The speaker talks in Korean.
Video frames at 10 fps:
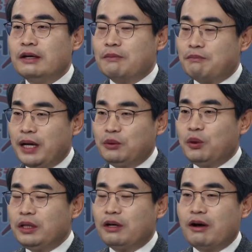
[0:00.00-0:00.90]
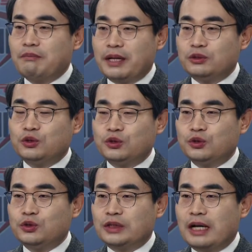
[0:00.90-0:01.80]
매도인과
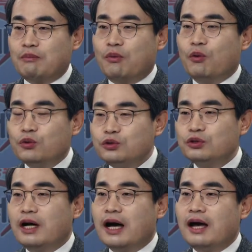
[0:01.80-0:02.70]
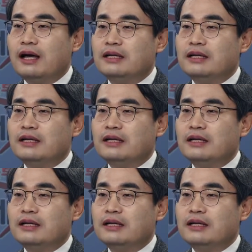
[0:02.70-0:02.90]
매수자 모두가